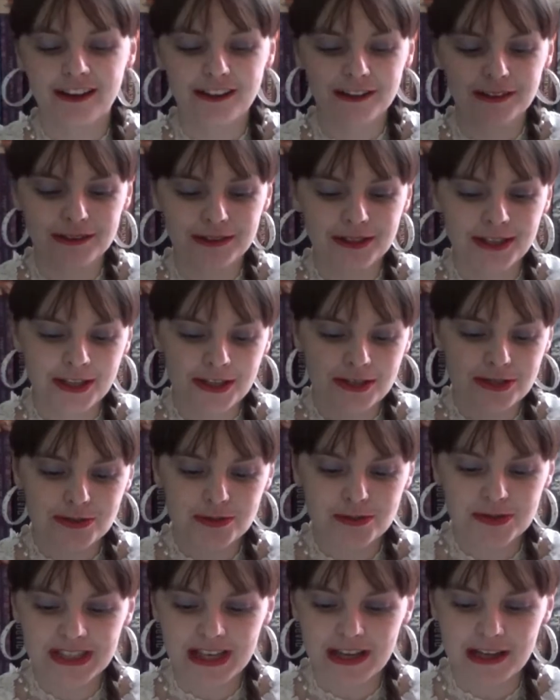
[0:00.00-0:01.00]
Hein, euh, je
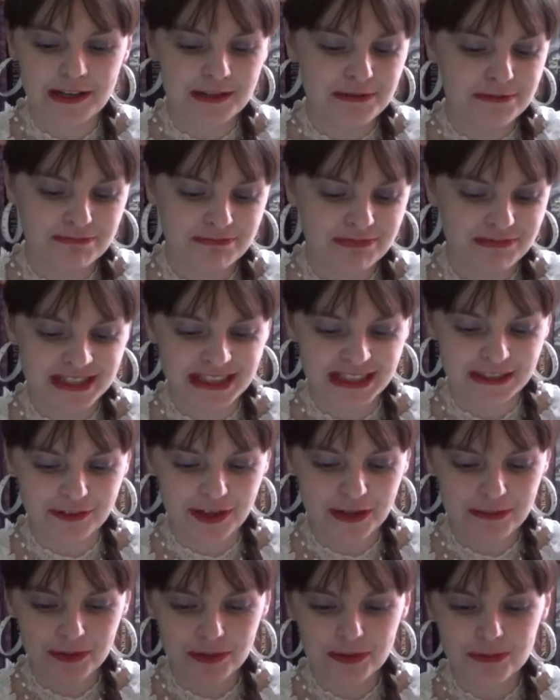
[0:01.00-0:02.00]
trouve ça c'est
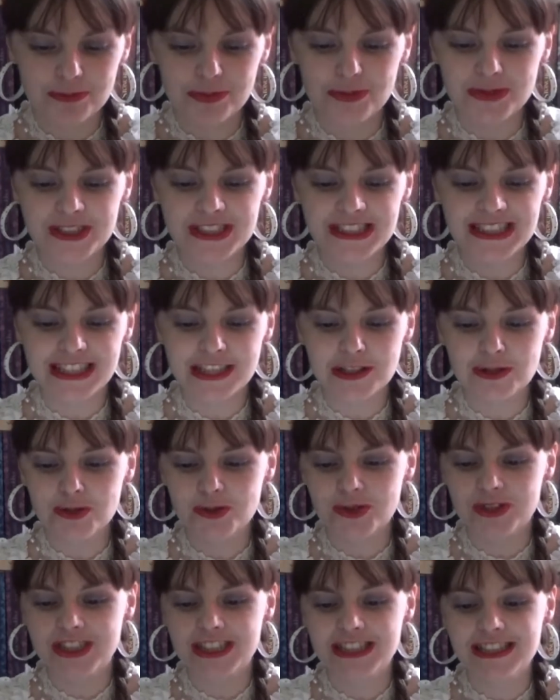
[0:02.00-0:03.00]
vraiment une petite
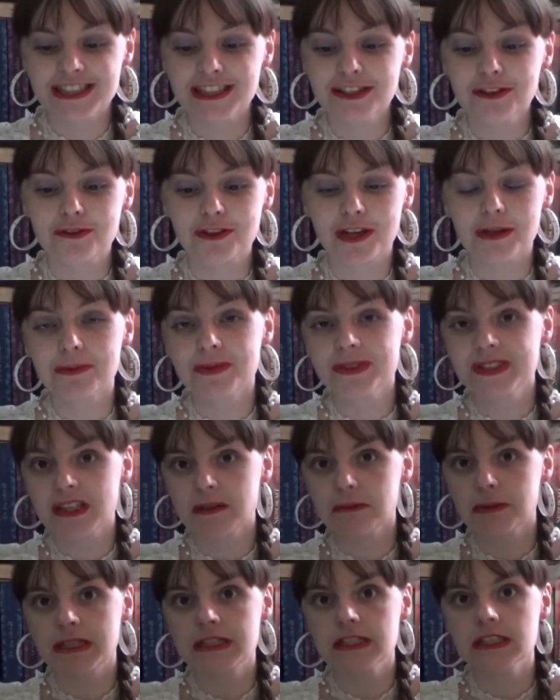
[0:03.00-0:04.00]
lecture d'été vraiment
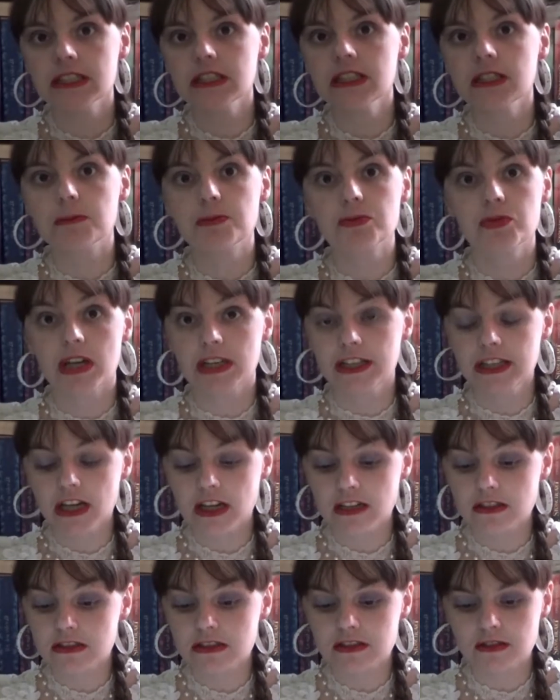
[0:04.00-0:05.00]
sympathique et puis à lire
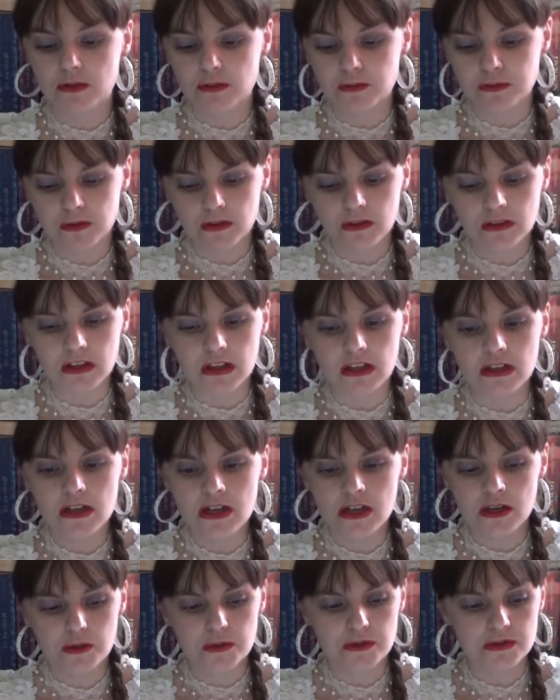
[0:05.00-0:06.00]
à des enfants hein,
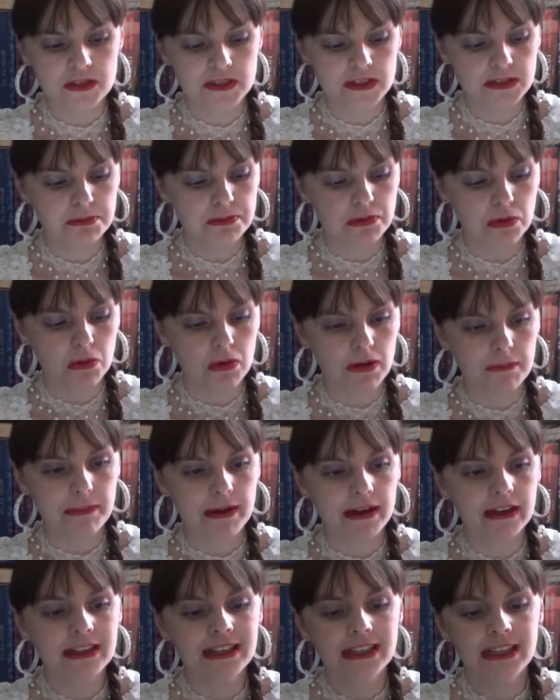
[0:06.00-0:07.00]
aussi, pourquoi
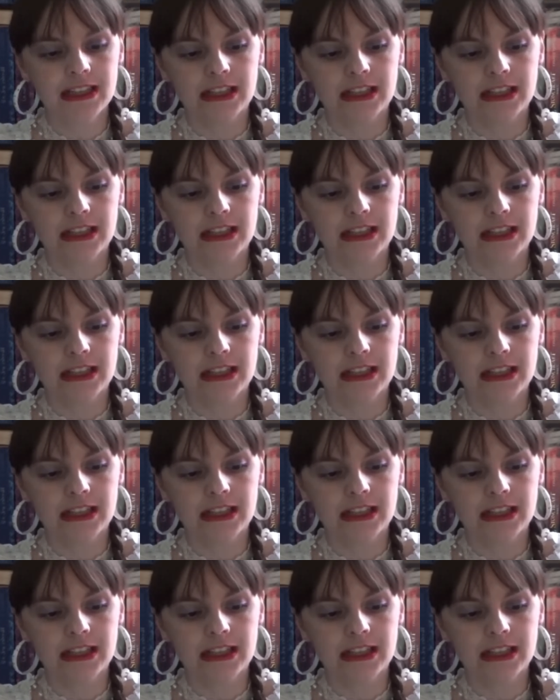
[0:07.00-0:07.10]
pas.